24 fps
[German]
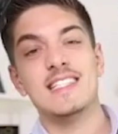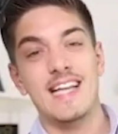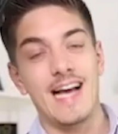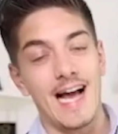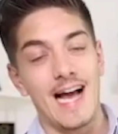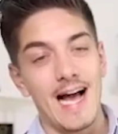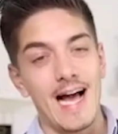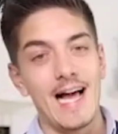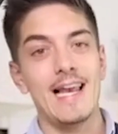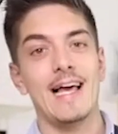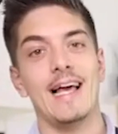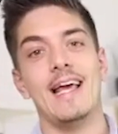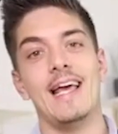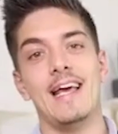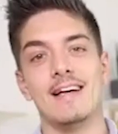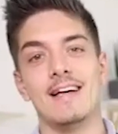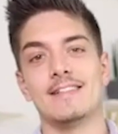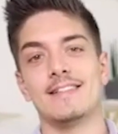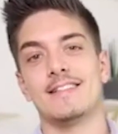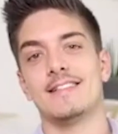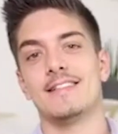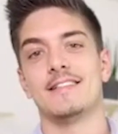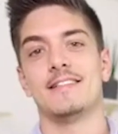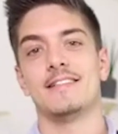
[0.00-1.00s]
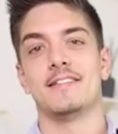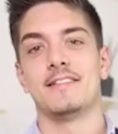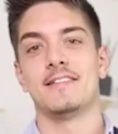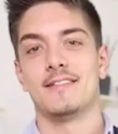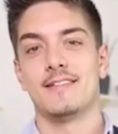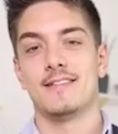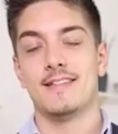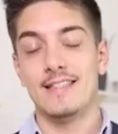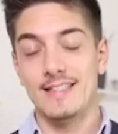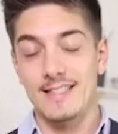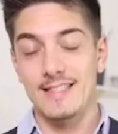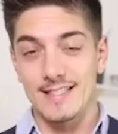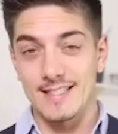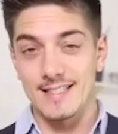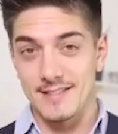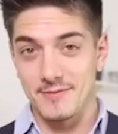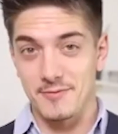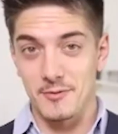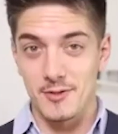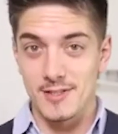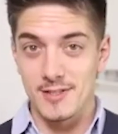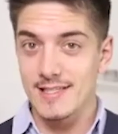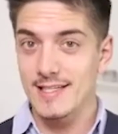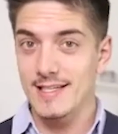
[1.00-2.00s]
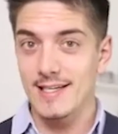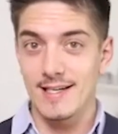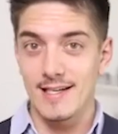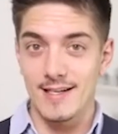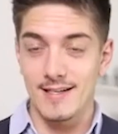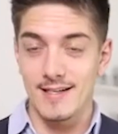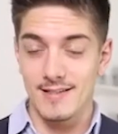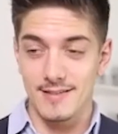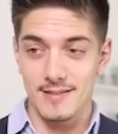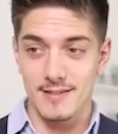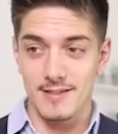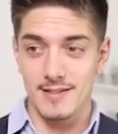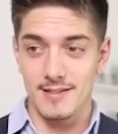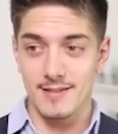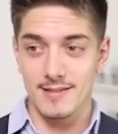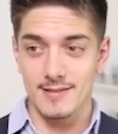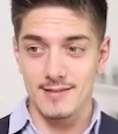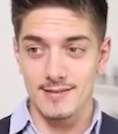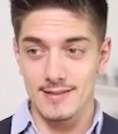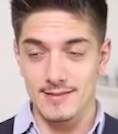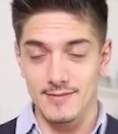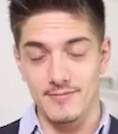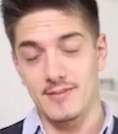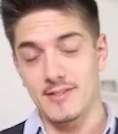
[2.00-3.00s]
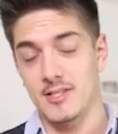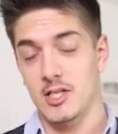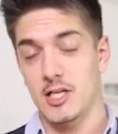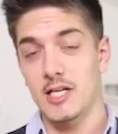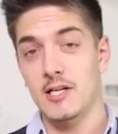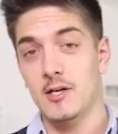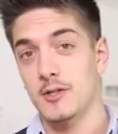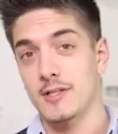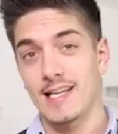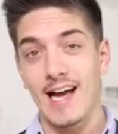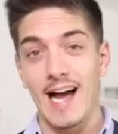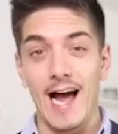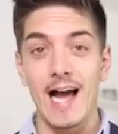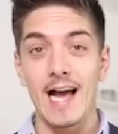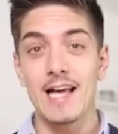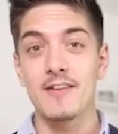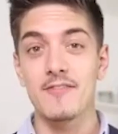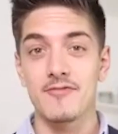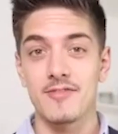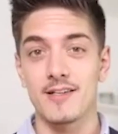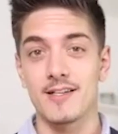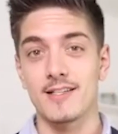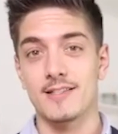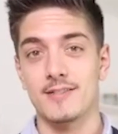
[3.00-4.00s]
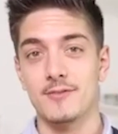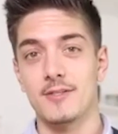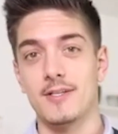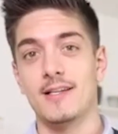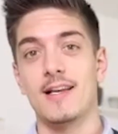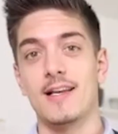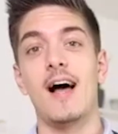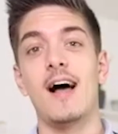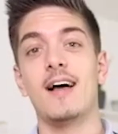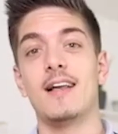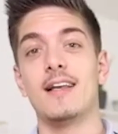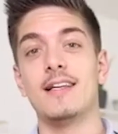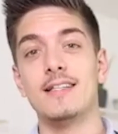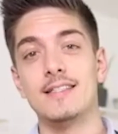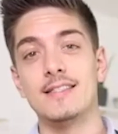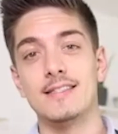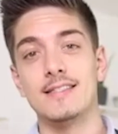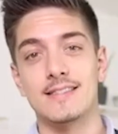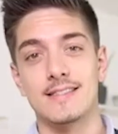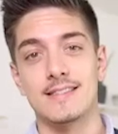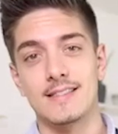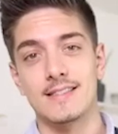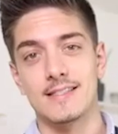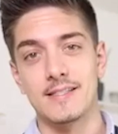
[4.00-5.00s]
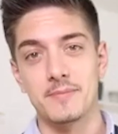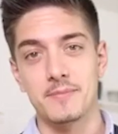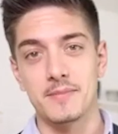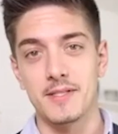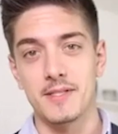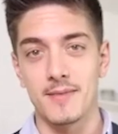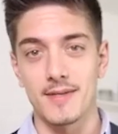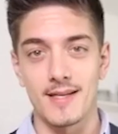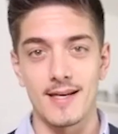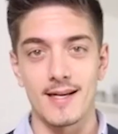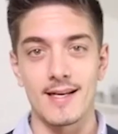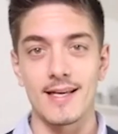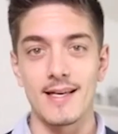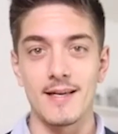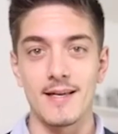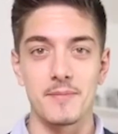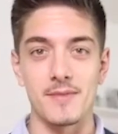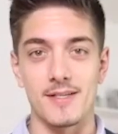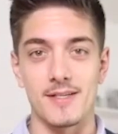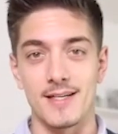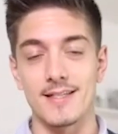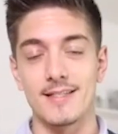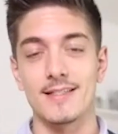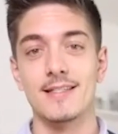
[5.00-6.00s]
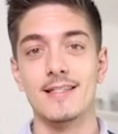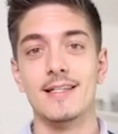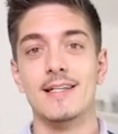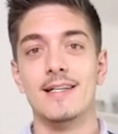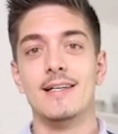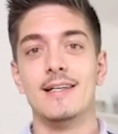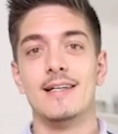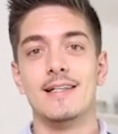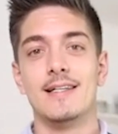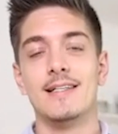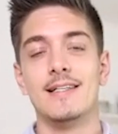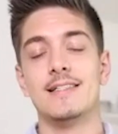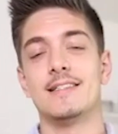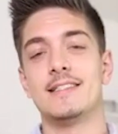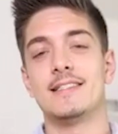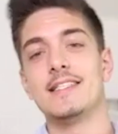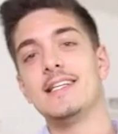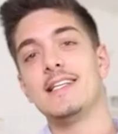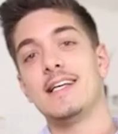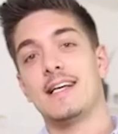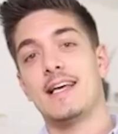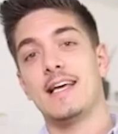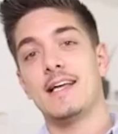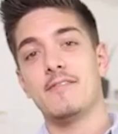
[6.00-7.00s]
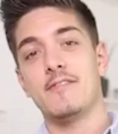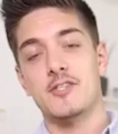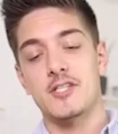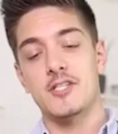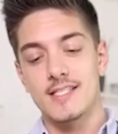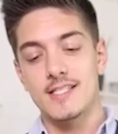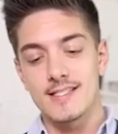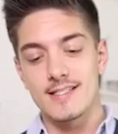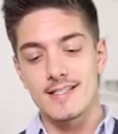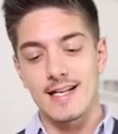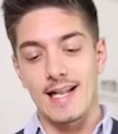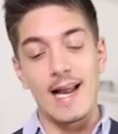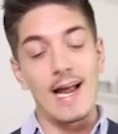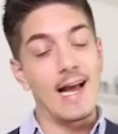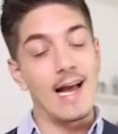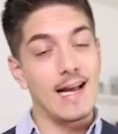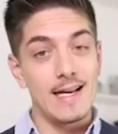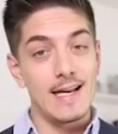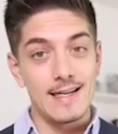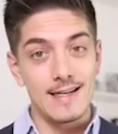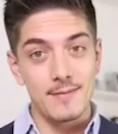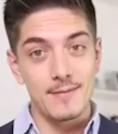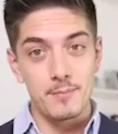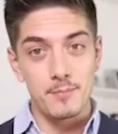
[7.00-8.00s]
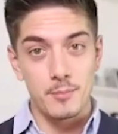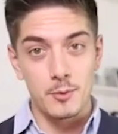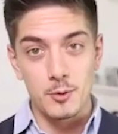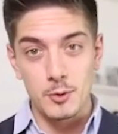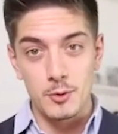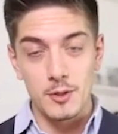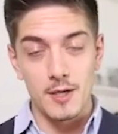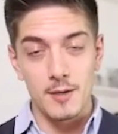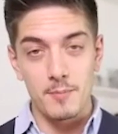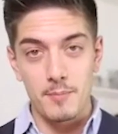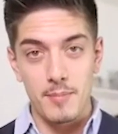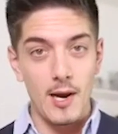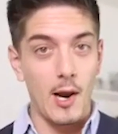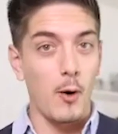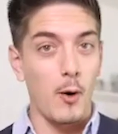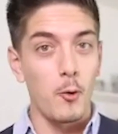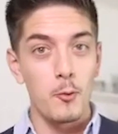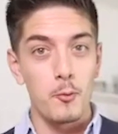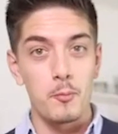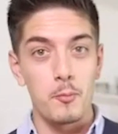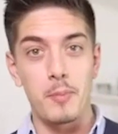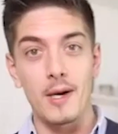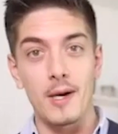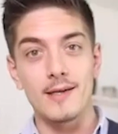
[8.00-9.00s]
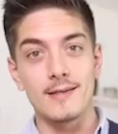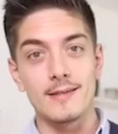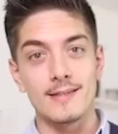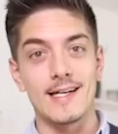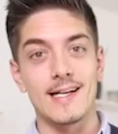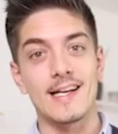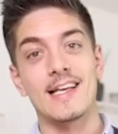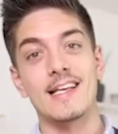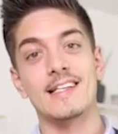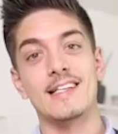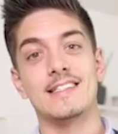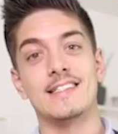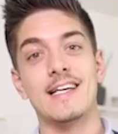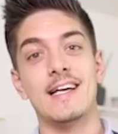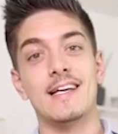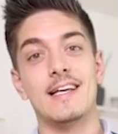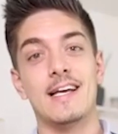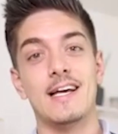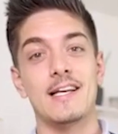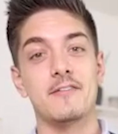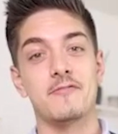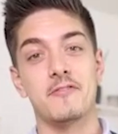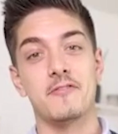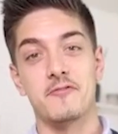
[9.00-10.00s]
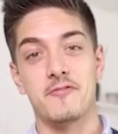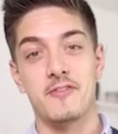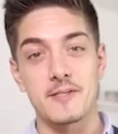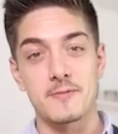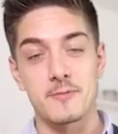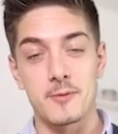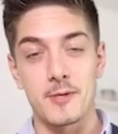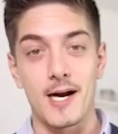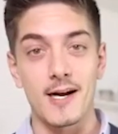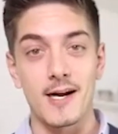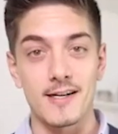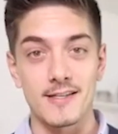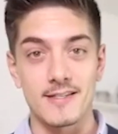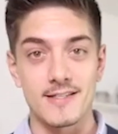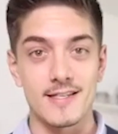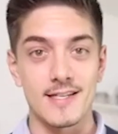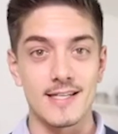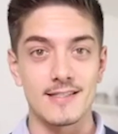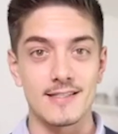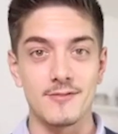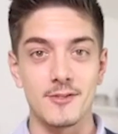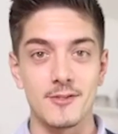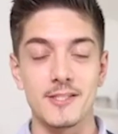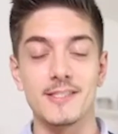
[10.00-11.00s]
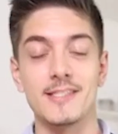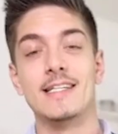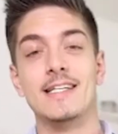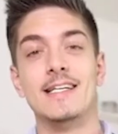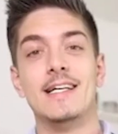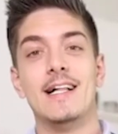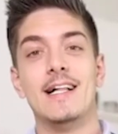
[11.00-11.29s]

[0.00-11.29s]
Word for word: der allererste, das ist wohl der wahrscheinlich auch der einfachste oder naheliegendste Tipp, den man da geben kann, ist, jeder kennt wahrscheinlich diesen kleinen äh, blauen Button, der sehr gerne von Facebook angezeigt wird.